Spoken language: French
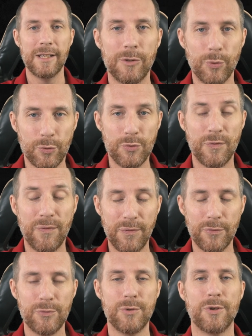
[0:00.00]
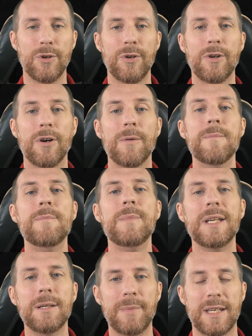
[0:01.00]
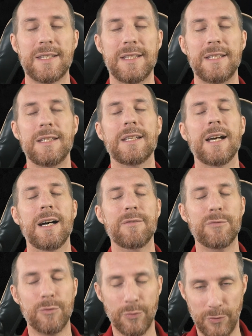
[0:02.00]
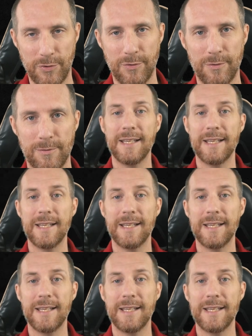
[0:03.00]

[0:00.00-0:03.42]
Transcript: donc du fond du cœur, mille merci à vous tous.